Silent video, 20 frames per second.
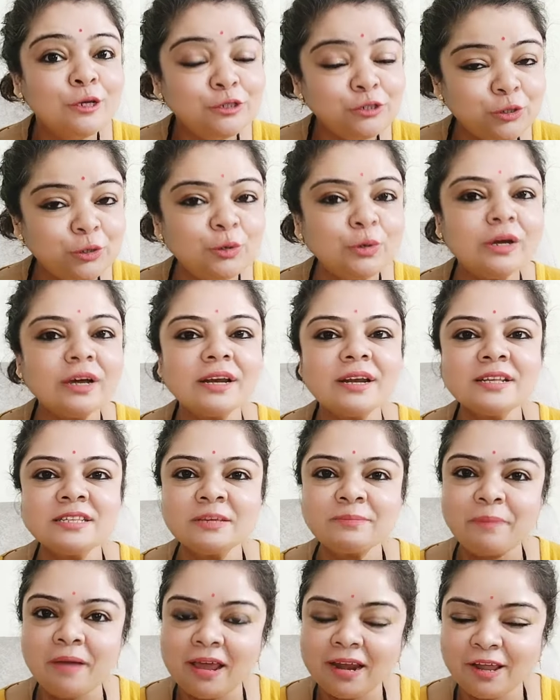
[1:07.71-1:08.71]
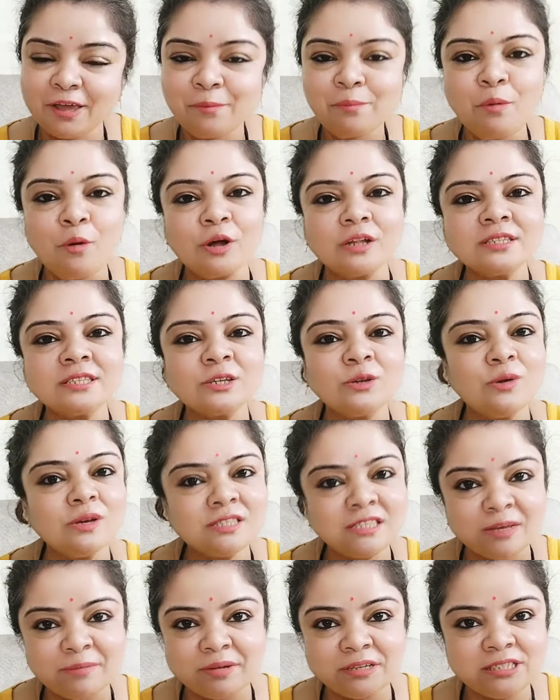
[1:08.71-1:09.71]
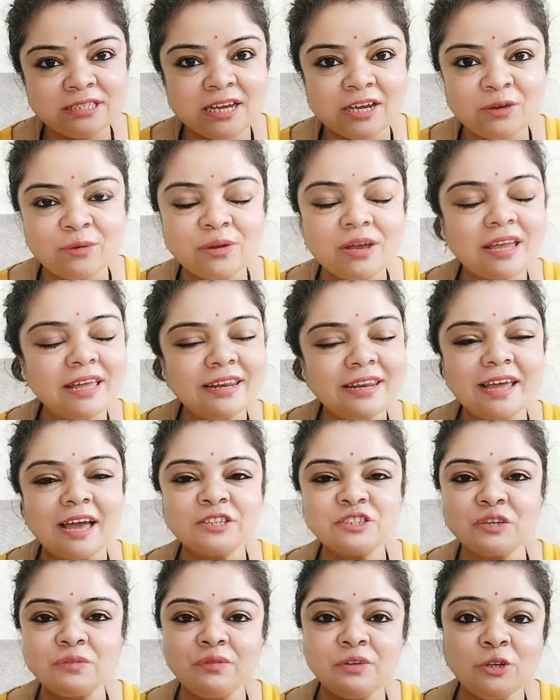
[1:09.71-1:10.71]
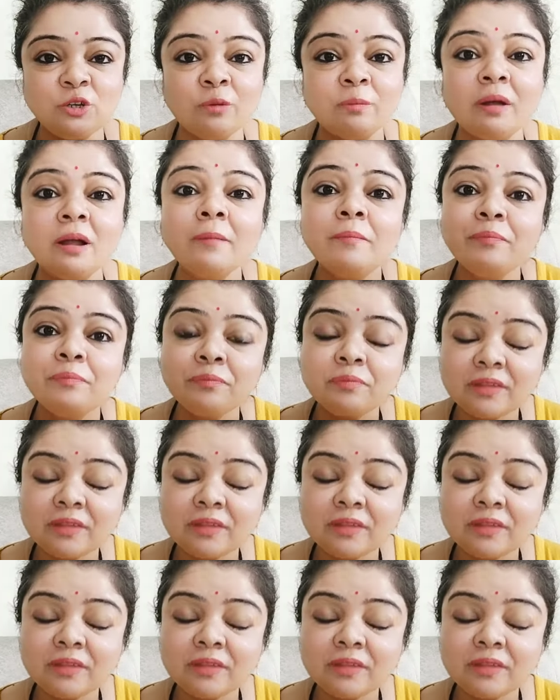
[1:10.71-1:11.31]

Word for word: शुरू करने से पहले ही बहुत से लोग समझ ही गए होंगे कि रिएक्शन वीडियो मैं